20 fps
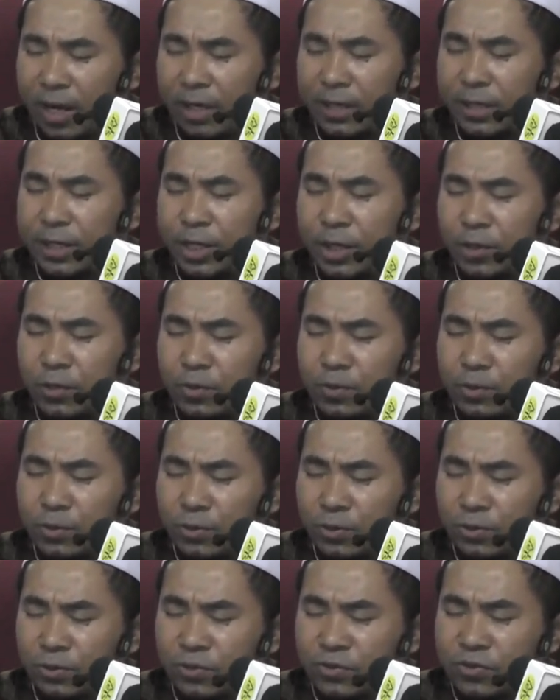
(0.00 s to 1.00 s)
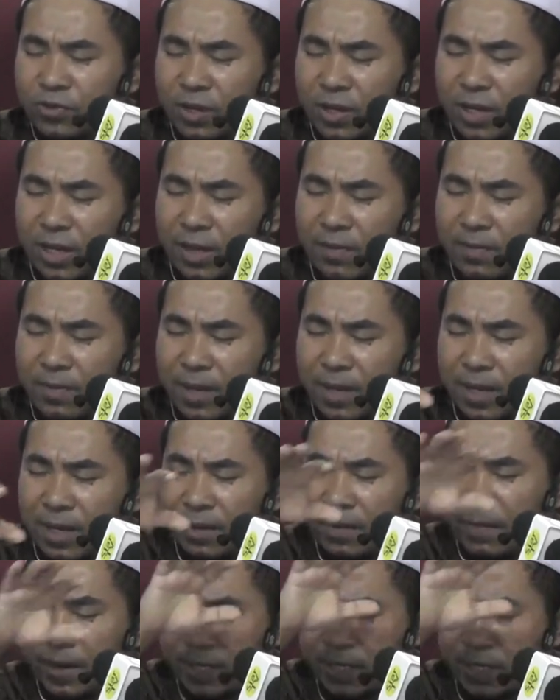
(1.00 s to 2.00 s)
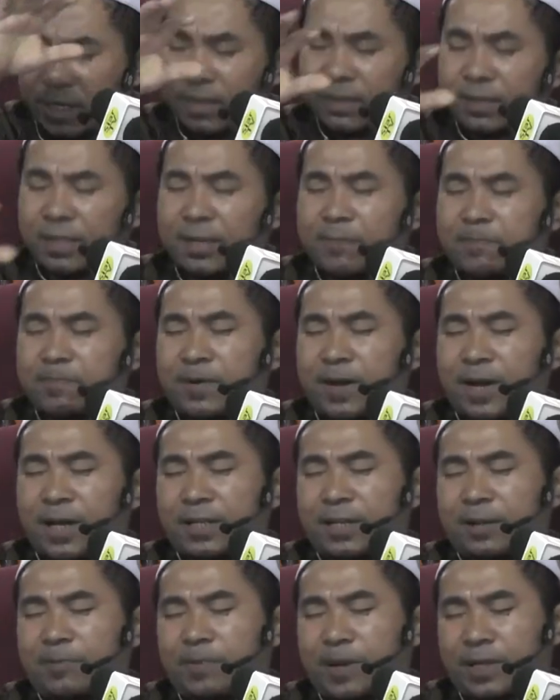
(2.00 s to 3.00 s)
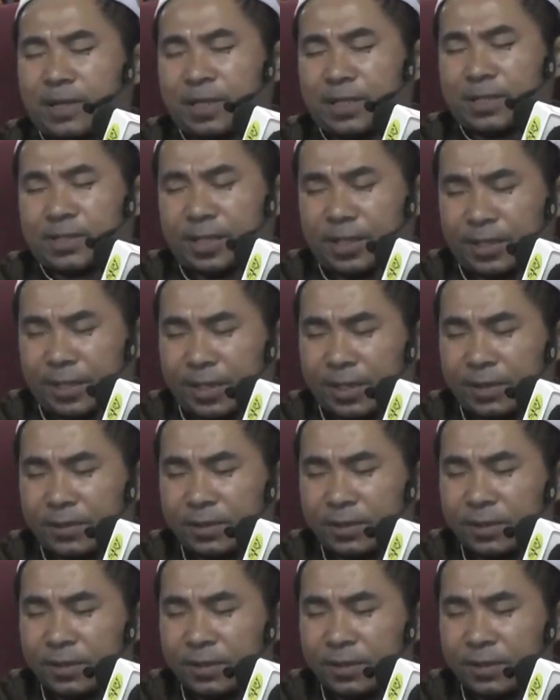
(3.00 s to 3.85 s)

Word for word: akan hidup untuk selama-lamanya tanpa ada batasannya.